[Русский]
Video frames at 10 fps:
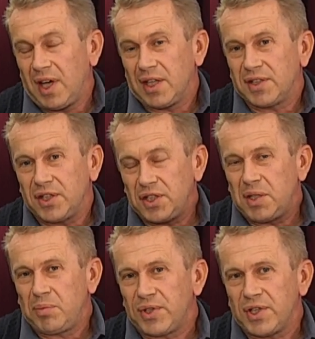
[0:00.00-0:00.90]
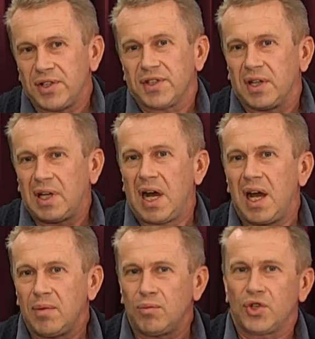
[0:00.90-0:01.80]
Скажите, пожалуйста,
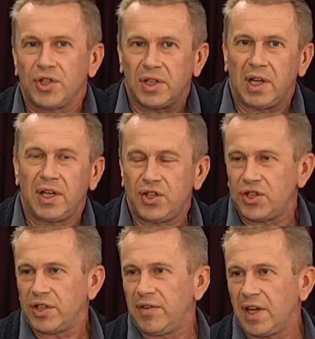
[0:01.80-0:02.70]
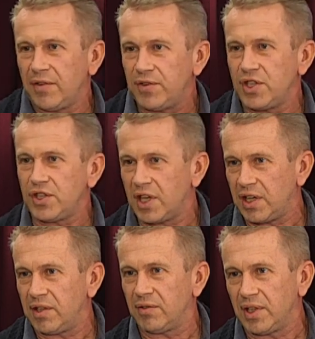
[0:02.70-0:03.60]
как может калечить человека физическая
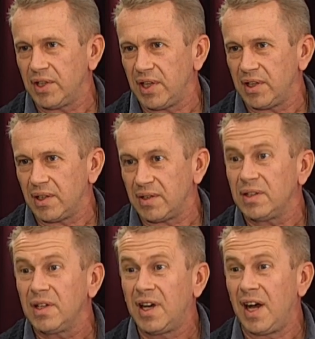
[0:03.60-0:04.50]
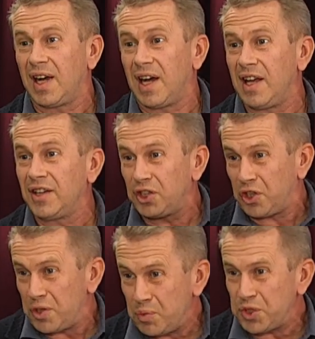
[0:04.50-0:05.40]
активная деятельность? Да Никак. никак. Она
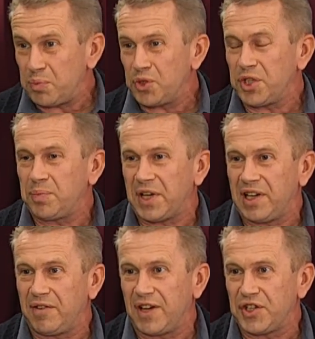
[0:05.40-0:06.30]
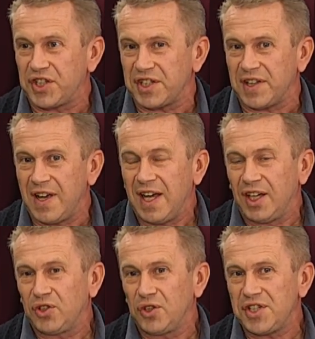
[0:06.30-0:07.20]
только мож- может продлевать жизнь.
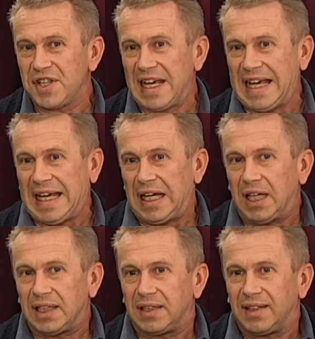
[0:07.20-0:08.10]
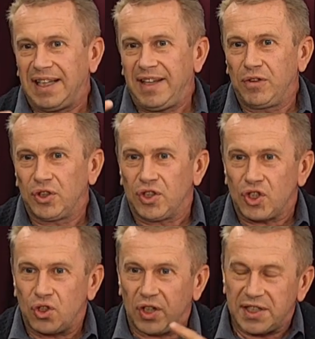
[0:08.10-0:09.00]
То есть и вот
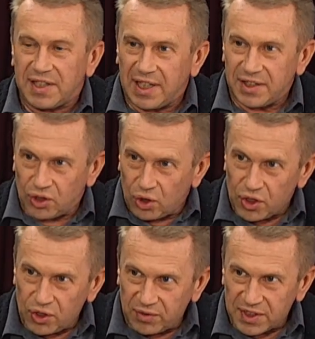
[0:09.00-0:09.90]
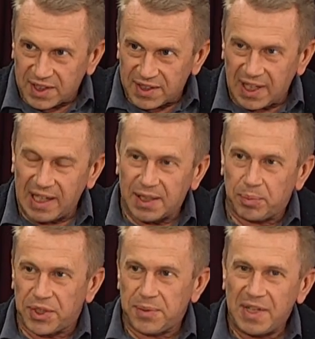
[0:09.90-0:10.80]
что касается того, о чем вы сказали,
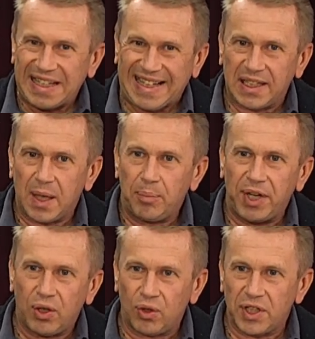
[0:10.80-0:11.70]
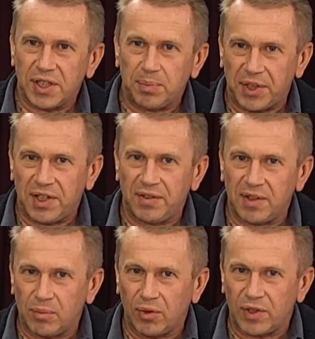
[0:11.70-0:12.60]
спортсмен, когда приходит к
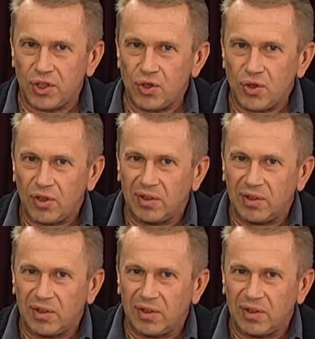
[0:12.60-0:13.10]
спортивному врачу,